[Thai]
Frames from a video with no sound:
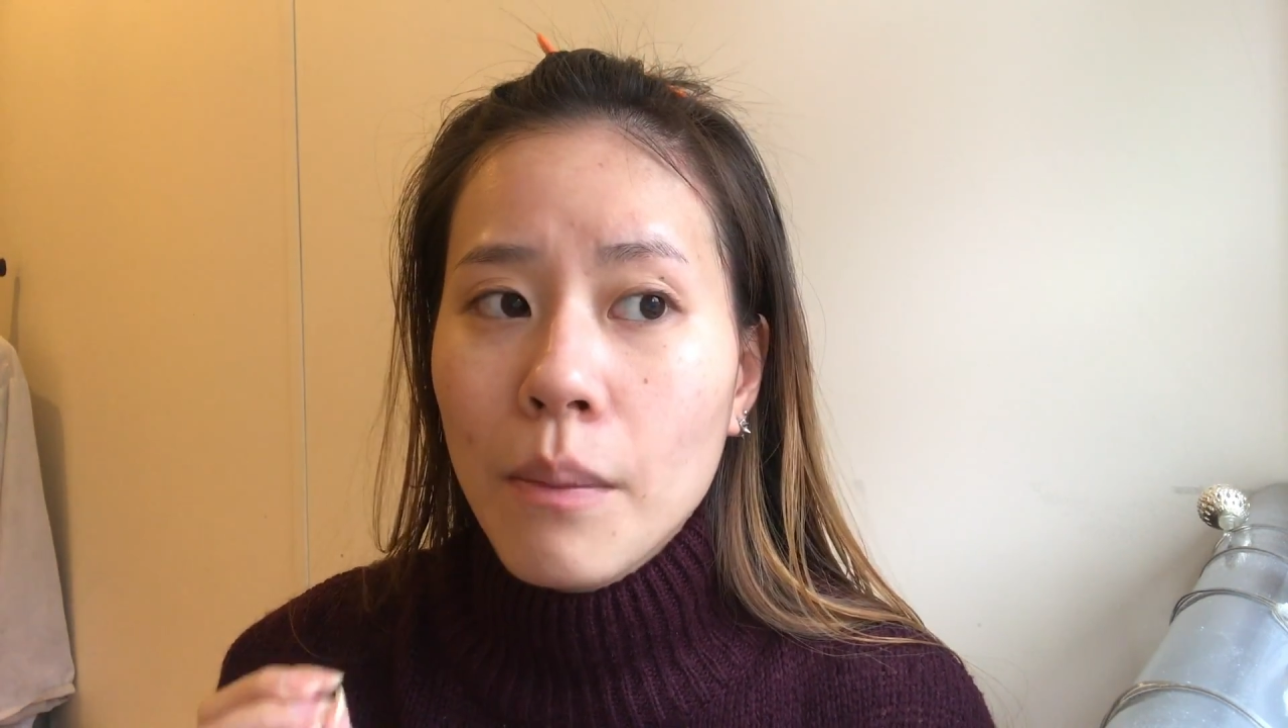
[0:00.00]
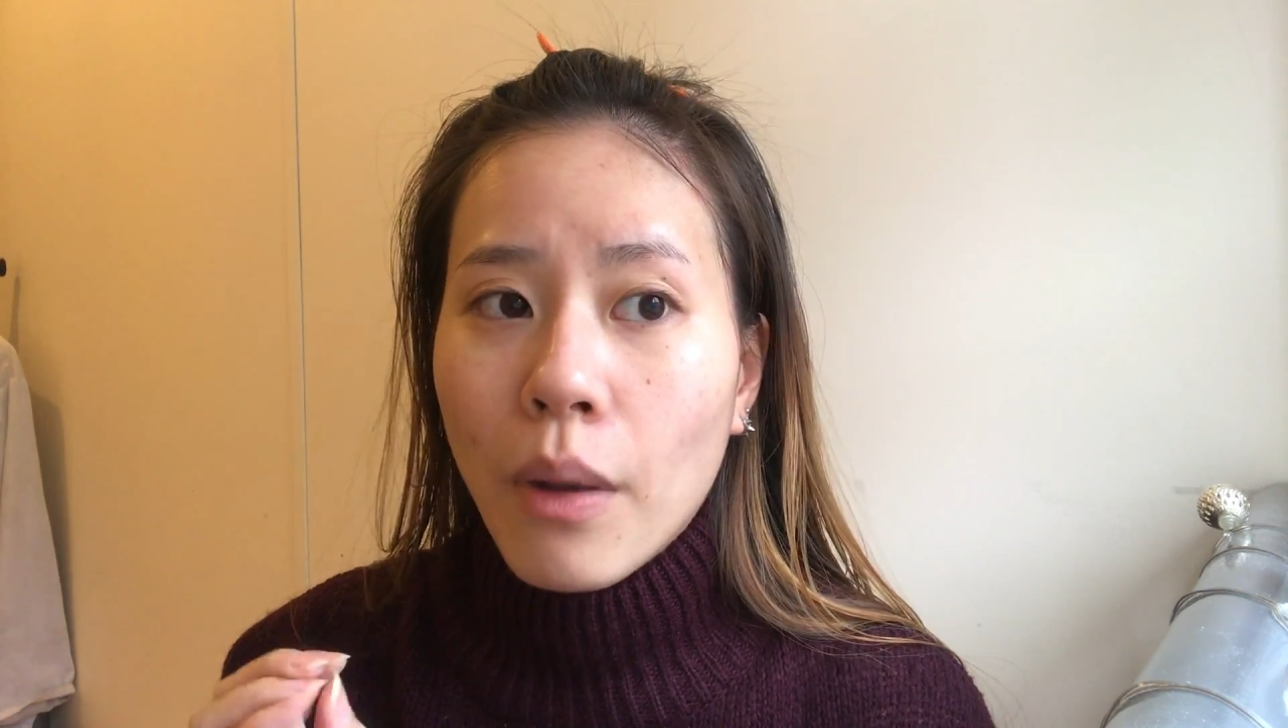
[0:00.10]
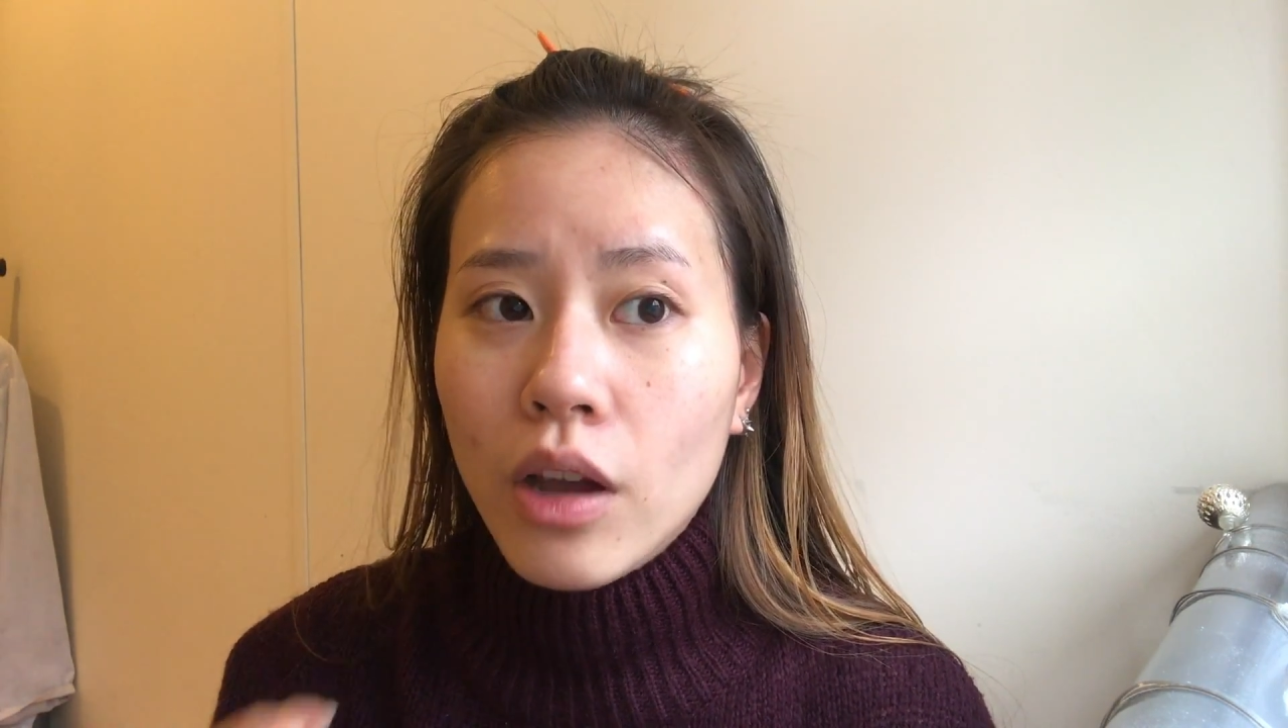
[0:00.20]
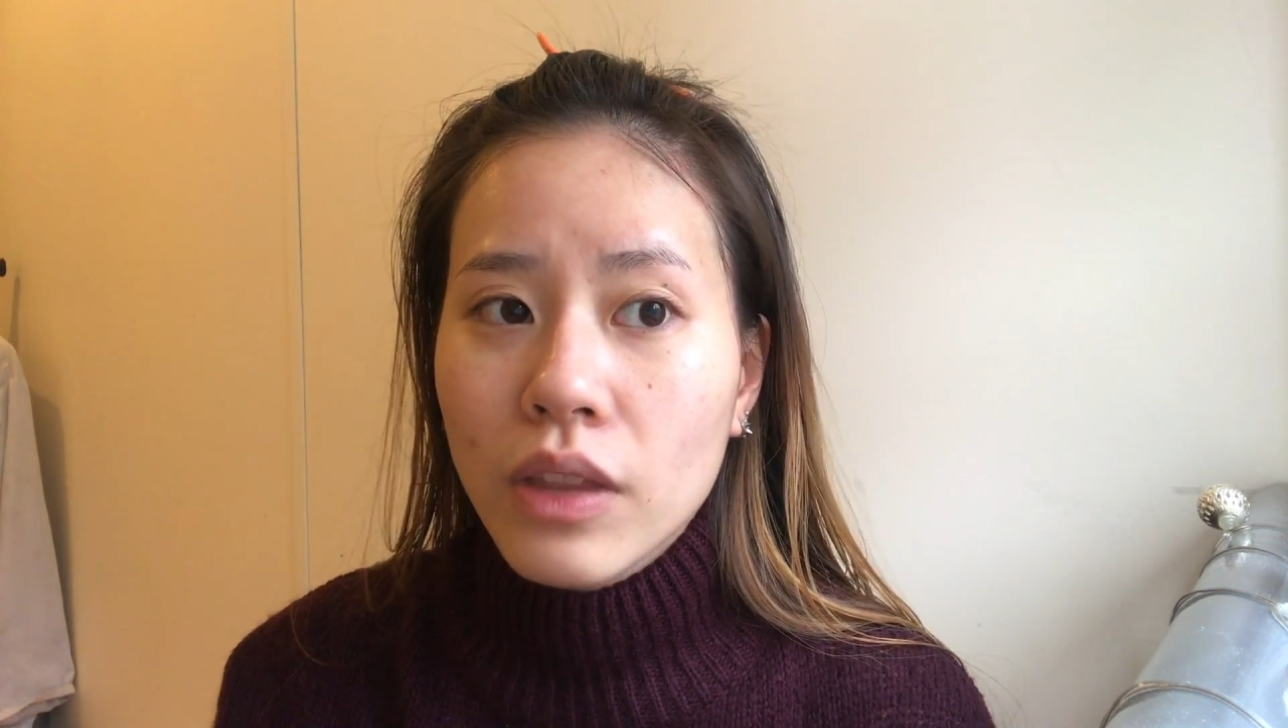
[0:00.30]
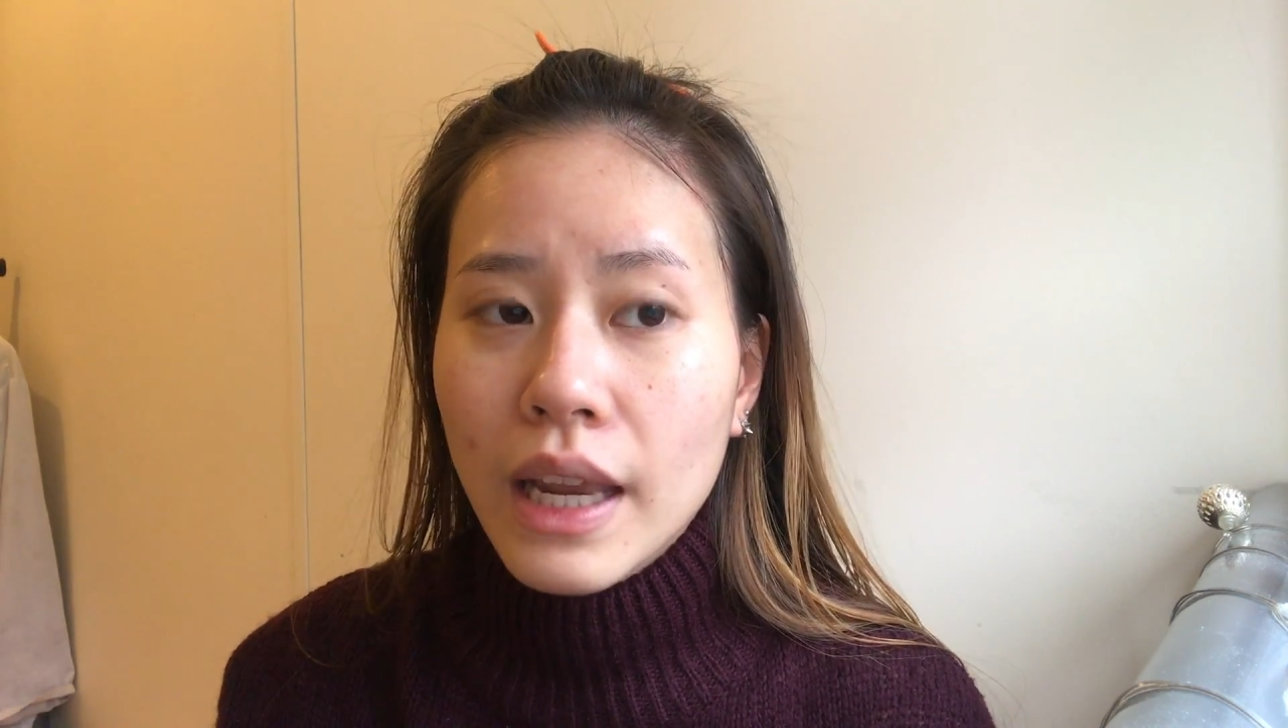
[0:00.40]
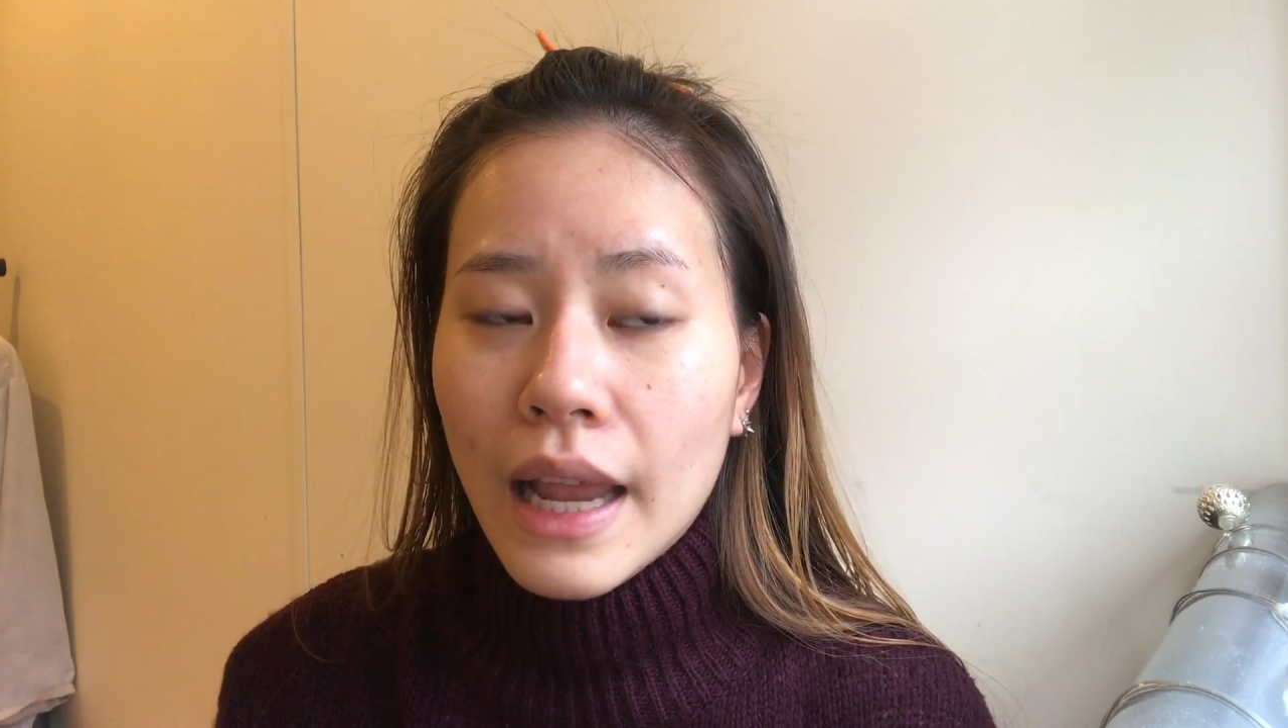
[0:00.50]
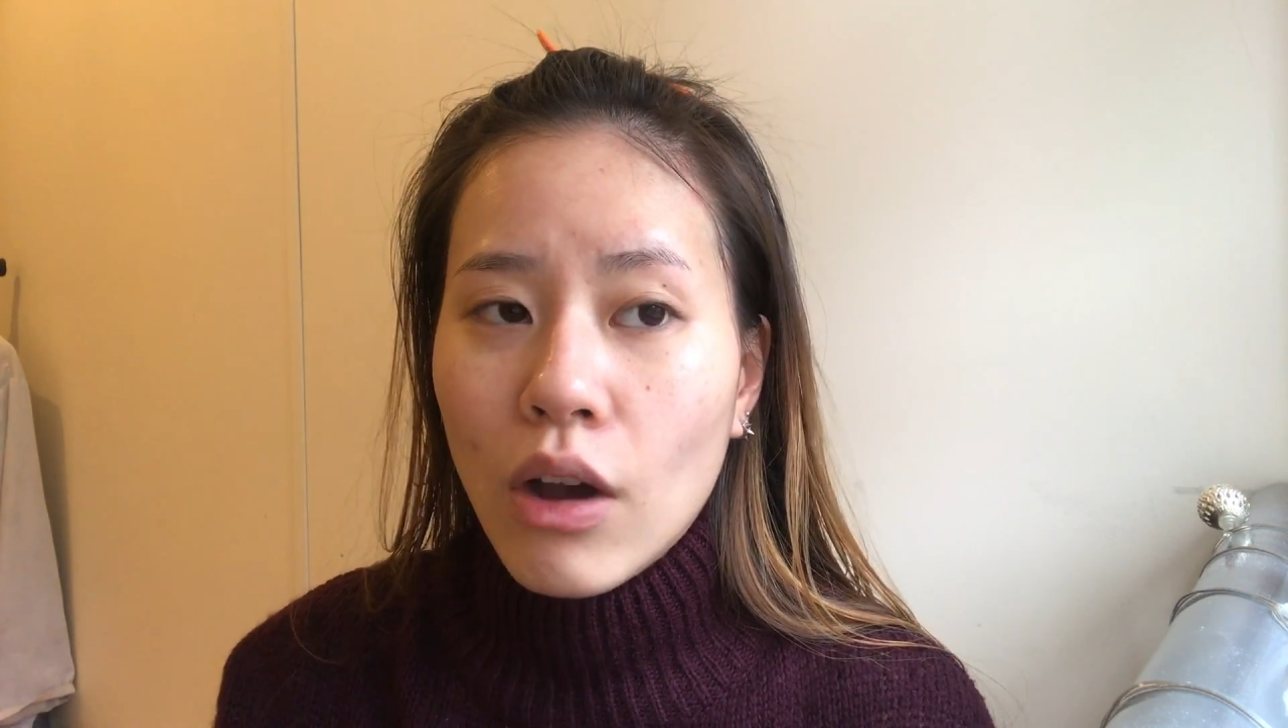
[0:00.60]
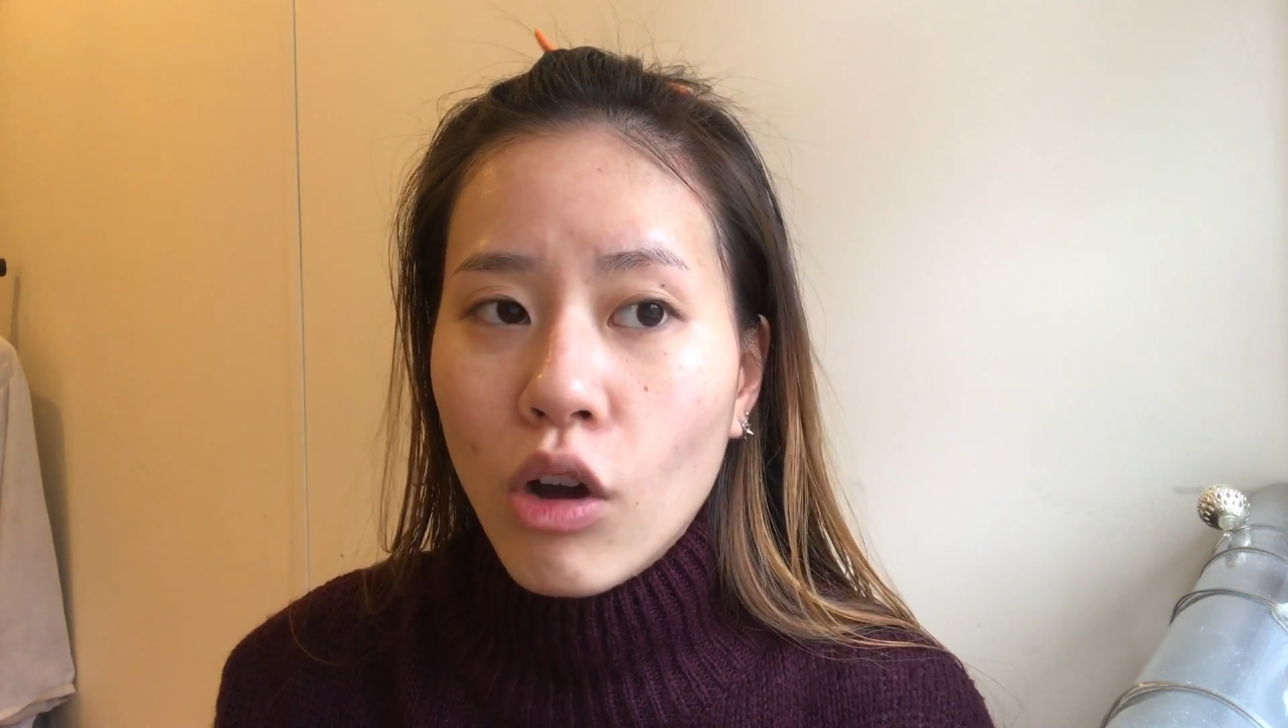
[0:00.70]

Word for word: ปกติแล้